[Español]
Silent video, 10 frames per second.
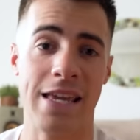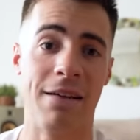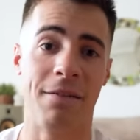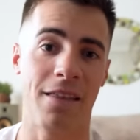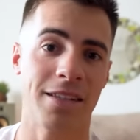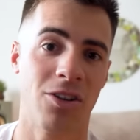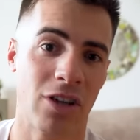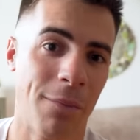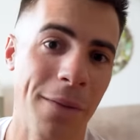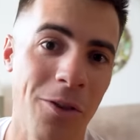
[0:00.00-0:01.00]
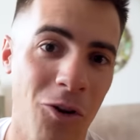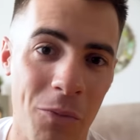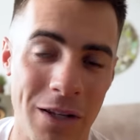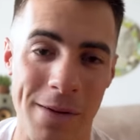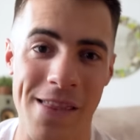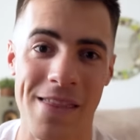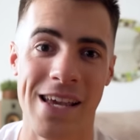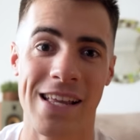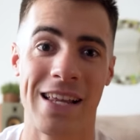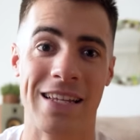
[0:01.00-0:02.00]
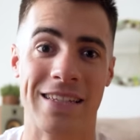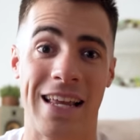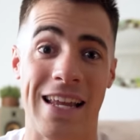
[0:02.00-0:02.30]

la verdad es que lo que he aprendido con mi experiencia es que